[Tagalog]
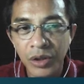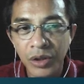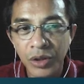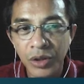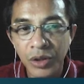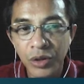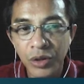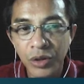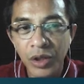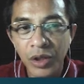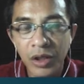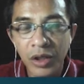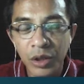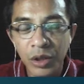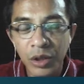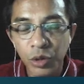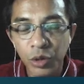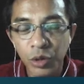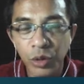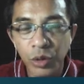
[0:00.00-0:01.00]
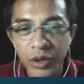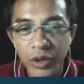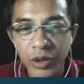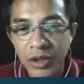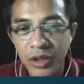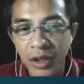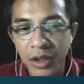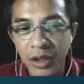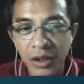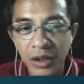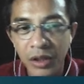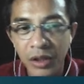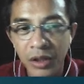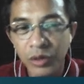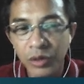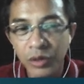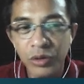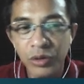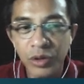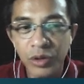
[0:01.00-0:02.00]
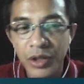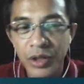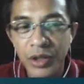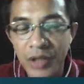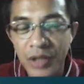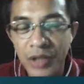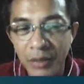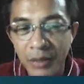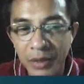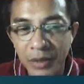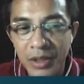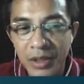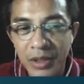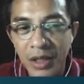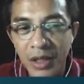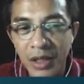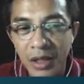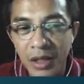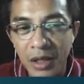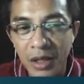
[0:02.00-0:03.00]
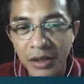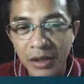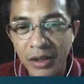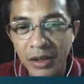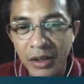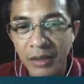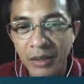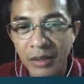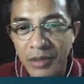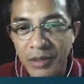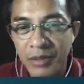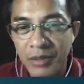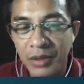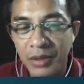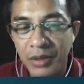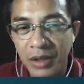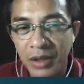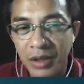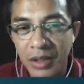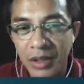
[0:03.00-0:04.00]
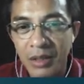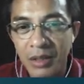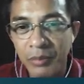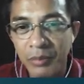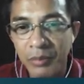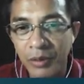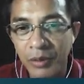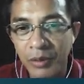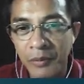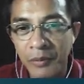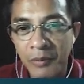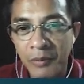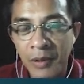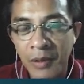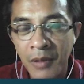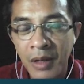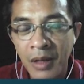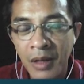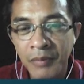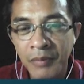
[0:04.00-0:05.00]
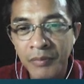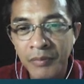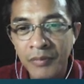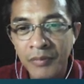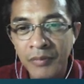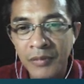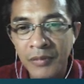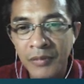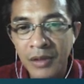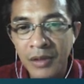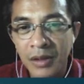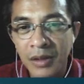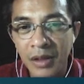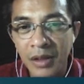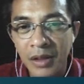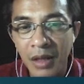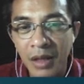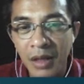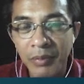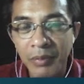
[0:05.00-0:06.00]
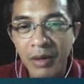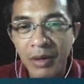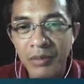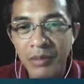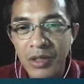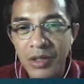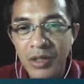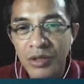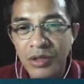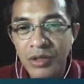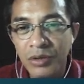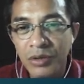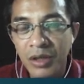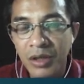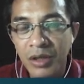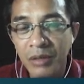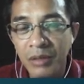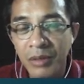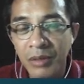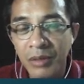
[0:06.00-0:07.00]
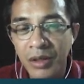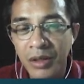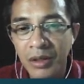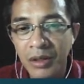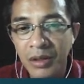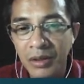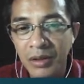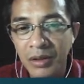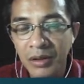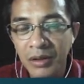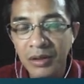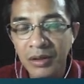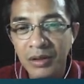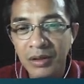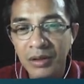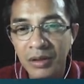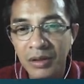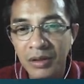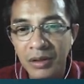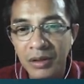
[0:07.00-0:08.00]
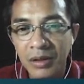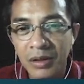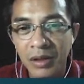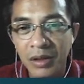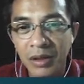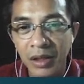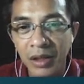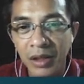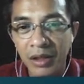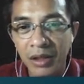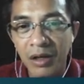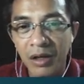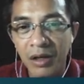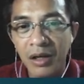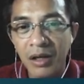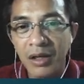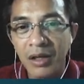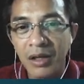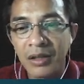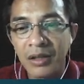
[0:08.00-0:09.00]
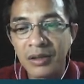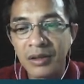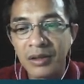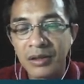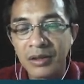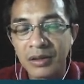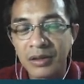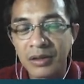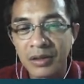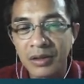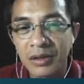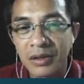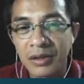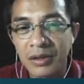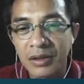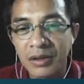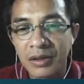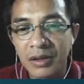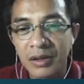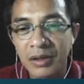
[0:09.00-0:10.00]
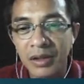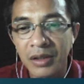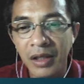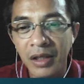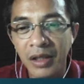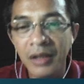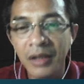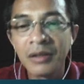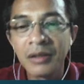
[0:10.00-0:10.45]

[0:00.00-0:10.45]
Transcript: Yun ang dulo incidente. Yun yung ginasabi sa Article 1170. Example, Okay, I promise to deliver a car. Okay?